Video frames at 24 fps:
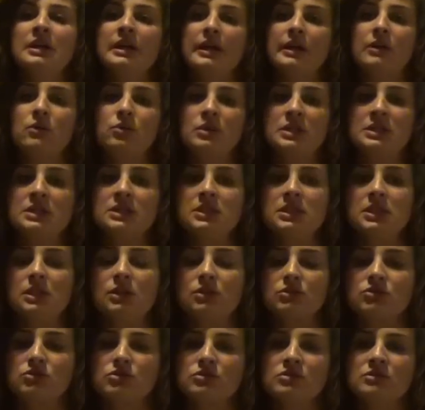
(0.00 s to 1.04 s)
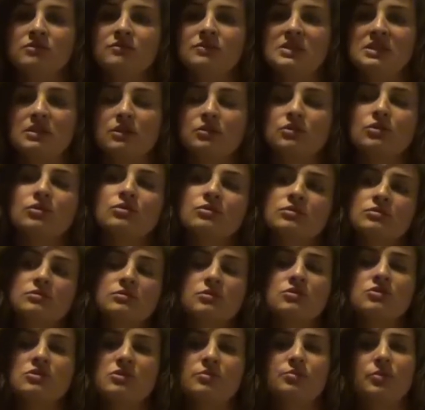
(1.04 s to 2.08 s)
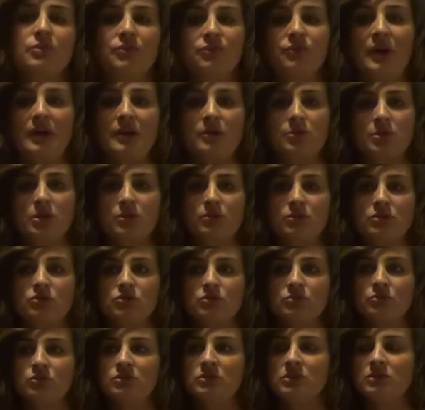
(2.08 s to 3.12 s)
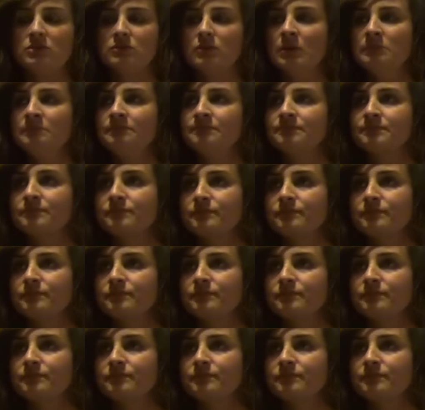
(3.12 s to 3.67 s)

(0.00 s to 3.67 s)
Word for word: e quindi lo student visa non, non si può fare per questo motivo